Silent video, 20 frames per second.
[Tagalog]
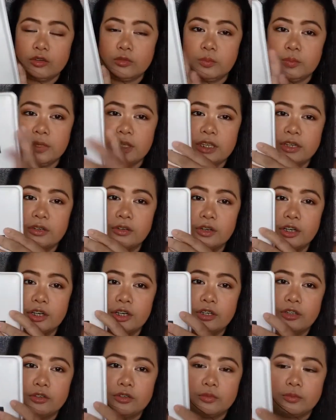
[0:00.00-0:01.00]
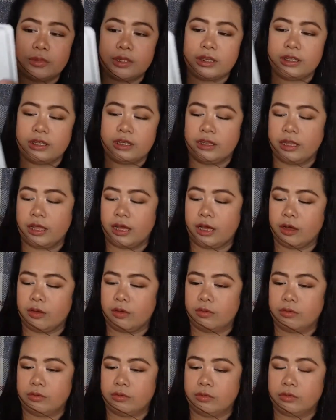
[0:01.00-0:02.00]
yung mirror, yung
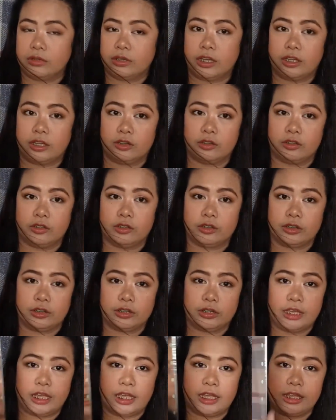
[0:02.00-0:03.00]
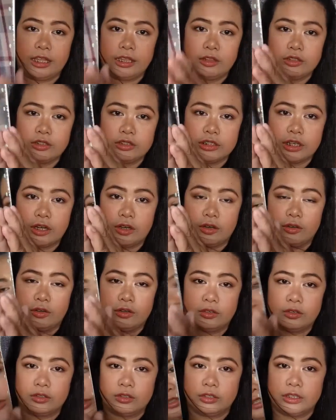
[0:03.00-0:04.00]
umiilaw. Ganon. Yan. Ito siya,
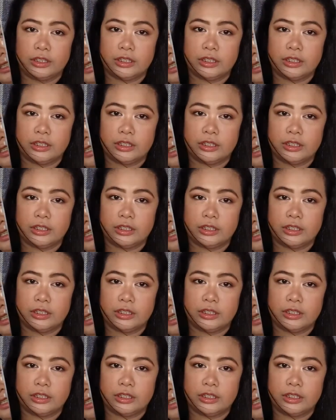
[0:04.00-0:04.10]
oh.